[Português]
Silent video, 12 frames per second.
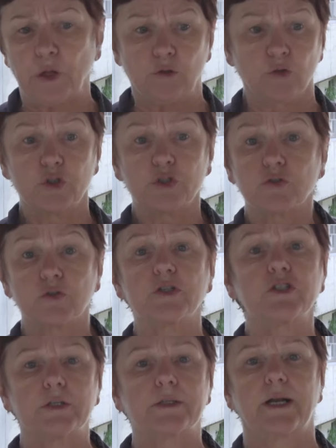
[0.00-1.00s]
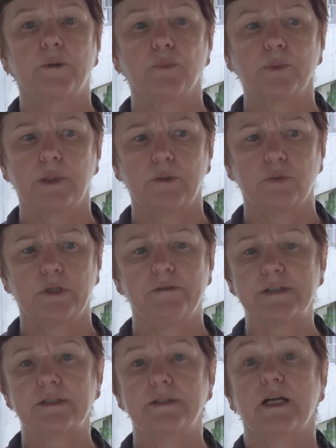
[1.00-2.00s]
condições de entrar numa
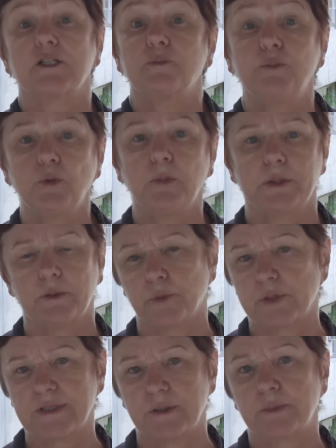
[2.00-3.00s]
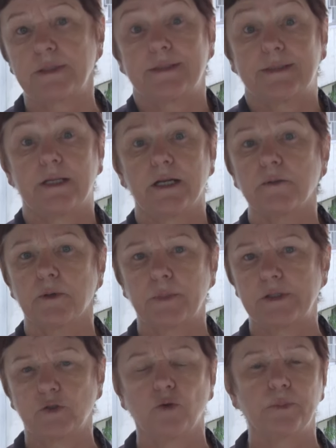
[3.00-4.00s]
universidade pública, por exemplo, que é
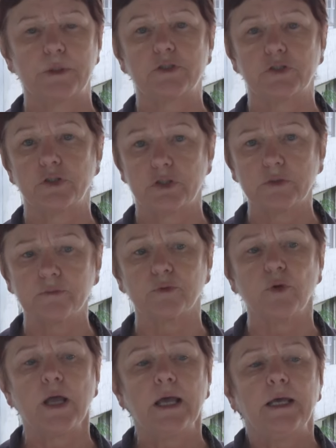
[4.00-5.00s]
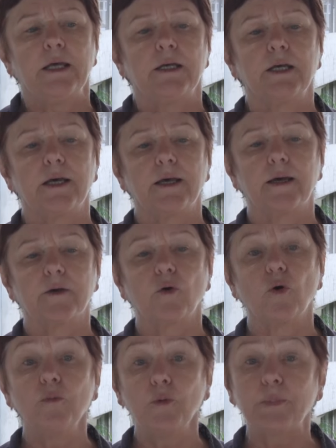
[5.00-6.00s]
extremamente competitivo, é,
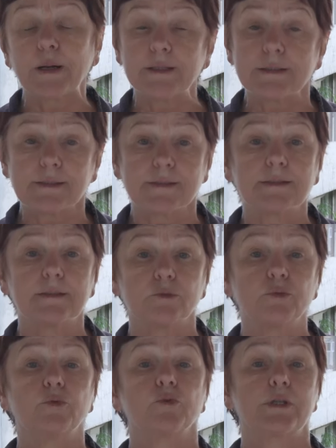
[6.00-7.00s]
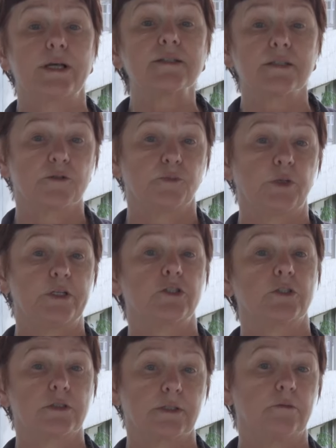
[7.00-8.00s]
como para esses alunos essas
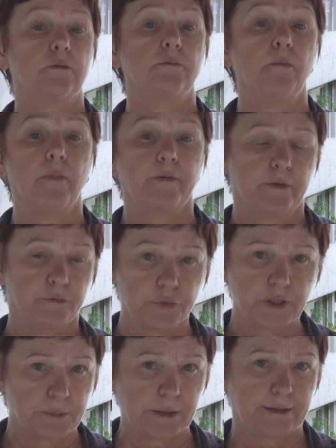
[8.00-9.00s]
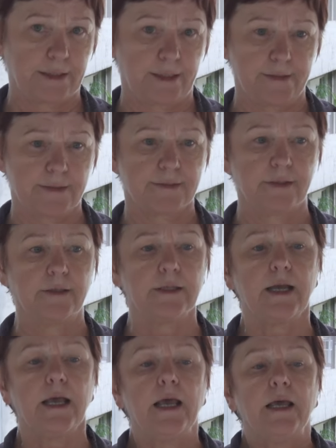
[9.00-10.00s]
políticas são fundamentais. Né?
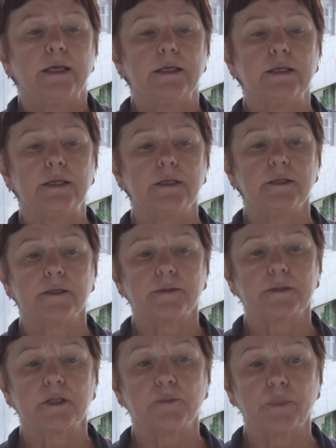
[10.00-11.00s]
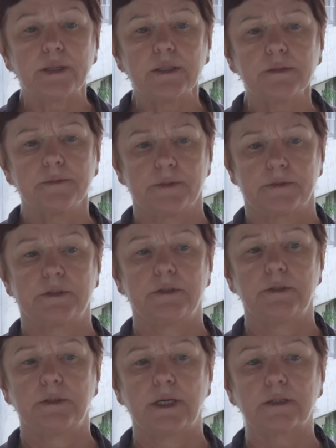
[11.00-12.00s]
E também
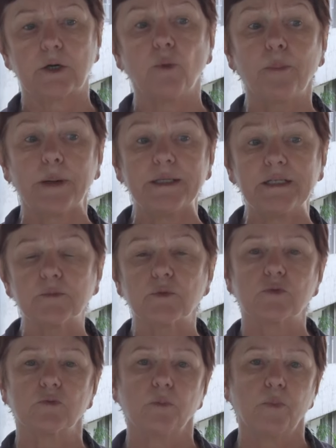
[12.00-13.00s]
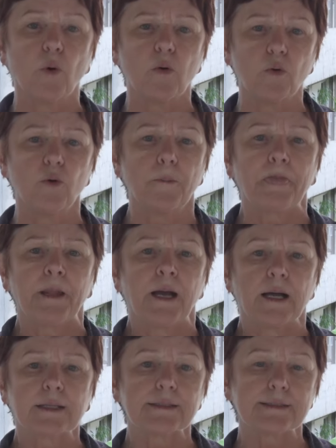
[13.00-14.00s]
se acompanhamos um pouco
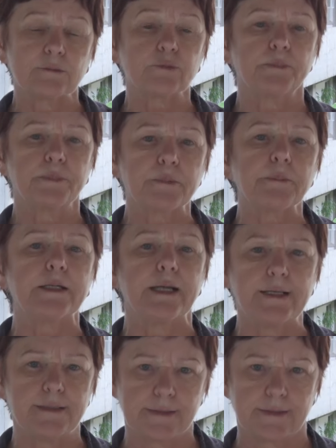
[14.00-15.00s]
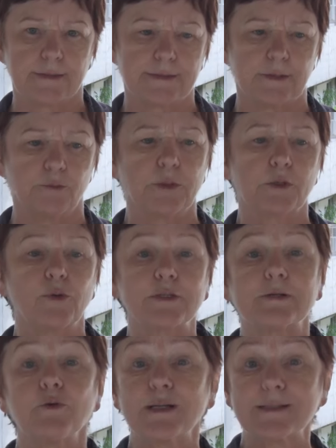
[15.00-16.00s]
a questão da permanência, quer dizer, uma
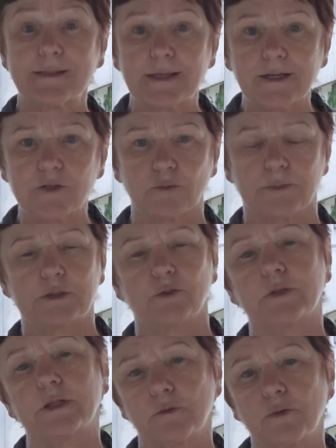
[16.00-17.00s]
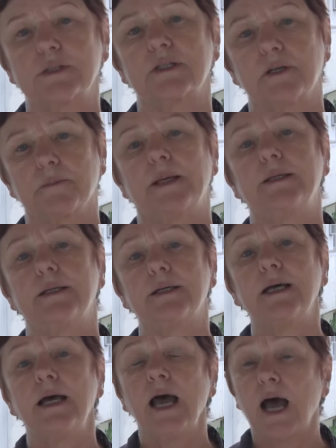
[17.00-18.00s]
coisa é o acesso, mas outra coisa também
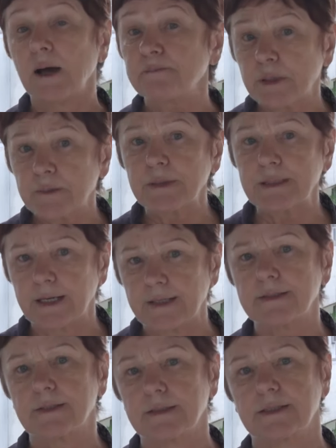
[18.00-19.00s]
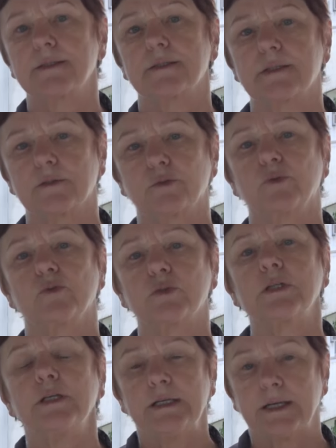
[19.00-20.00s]
é a permanência desses alunos
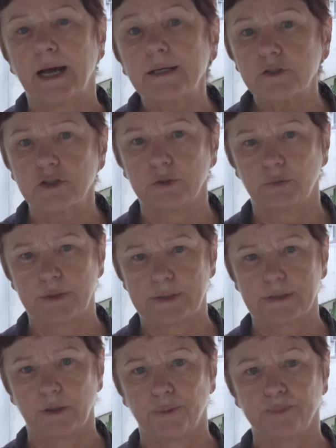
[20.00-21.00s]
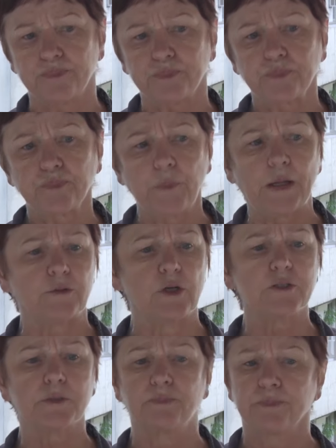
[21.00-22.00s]
na instituição, então,
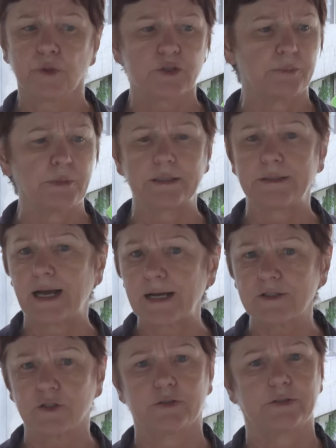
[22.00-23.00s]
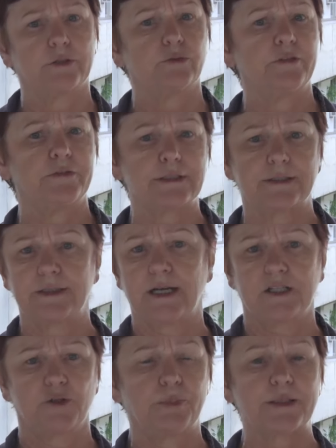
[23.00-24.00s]
as possibilidades que a
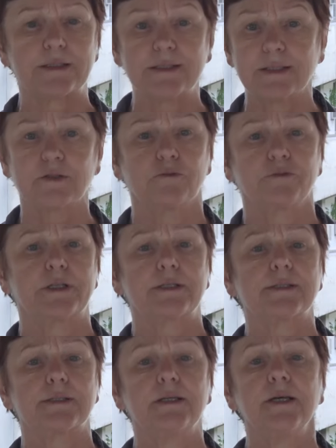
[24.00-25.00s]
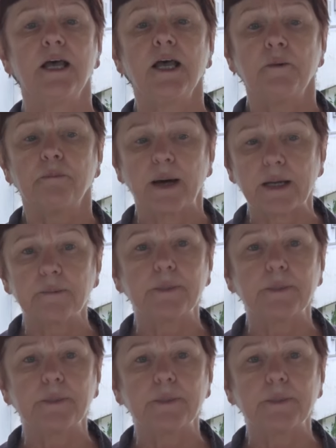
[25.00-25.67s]
universidade precisa oferecer para